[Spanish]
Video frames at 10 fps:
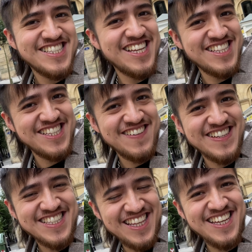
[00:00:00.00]
San
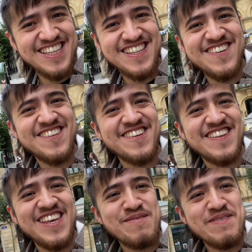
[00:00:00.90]
Sebastián, otro
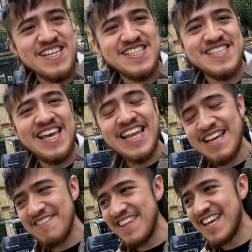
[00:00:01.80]
día más en
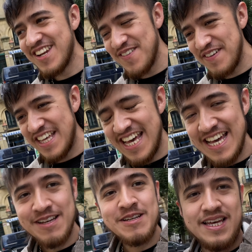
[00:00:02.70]
la vida nómada.
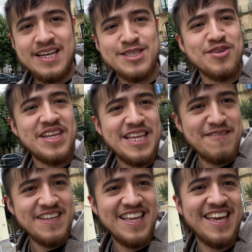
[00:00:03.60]
Estoy
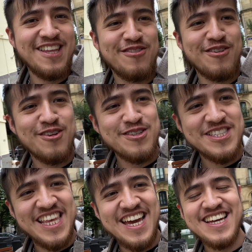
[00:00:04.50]
living en
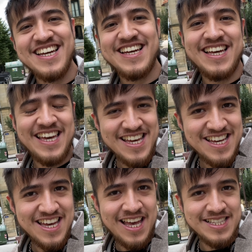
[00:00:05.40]
Donostia, que
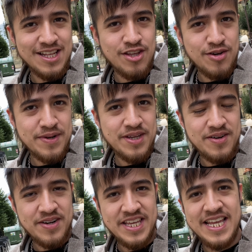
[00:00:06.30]
es el nombre
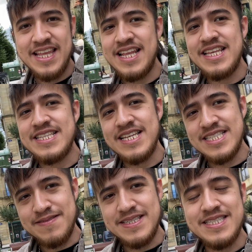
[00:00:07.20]
original de San
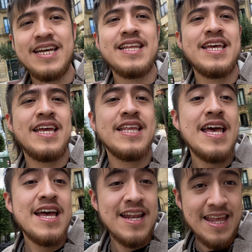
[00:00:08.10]
Sebastián en
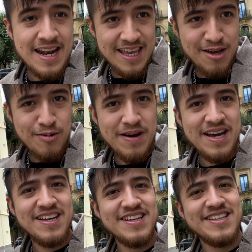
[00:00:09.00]
la lengua